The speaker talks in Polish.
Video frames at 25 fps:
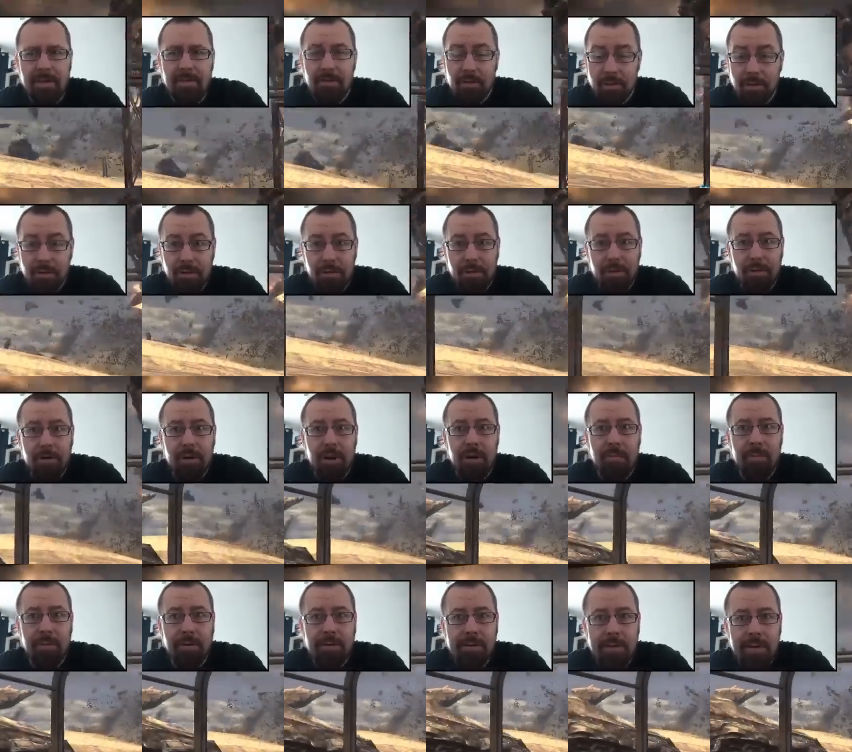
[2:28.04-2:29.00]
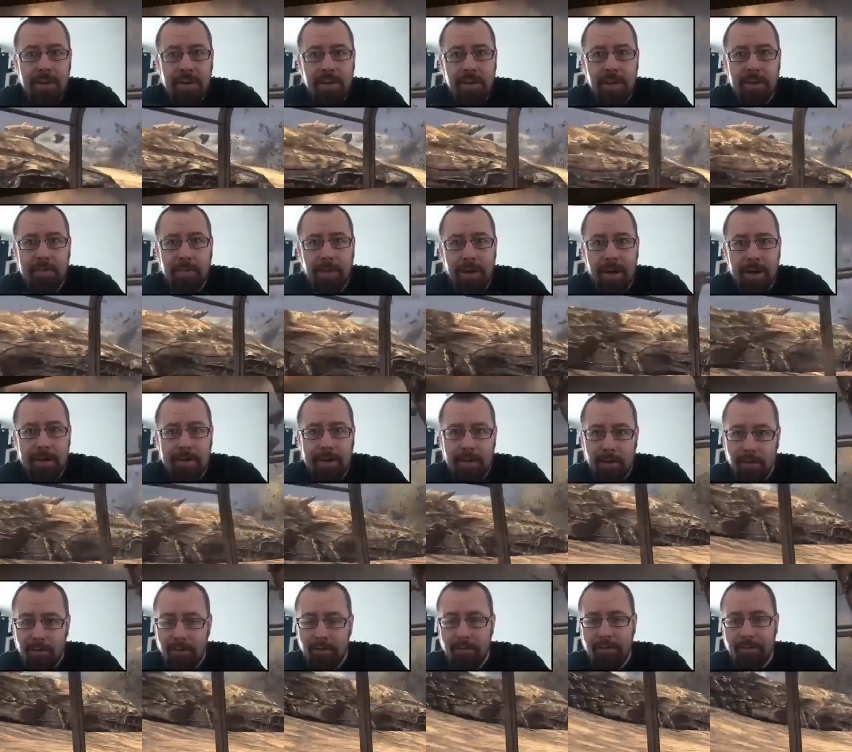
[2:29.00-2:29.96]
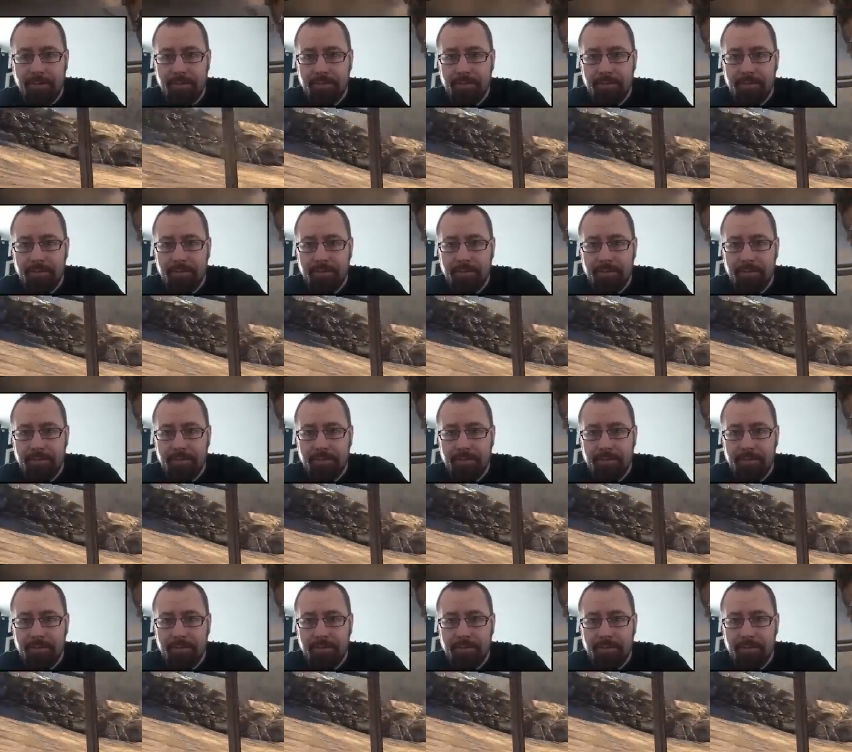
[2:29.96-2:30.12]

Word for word: już trudno o mocniejszych bohaterów.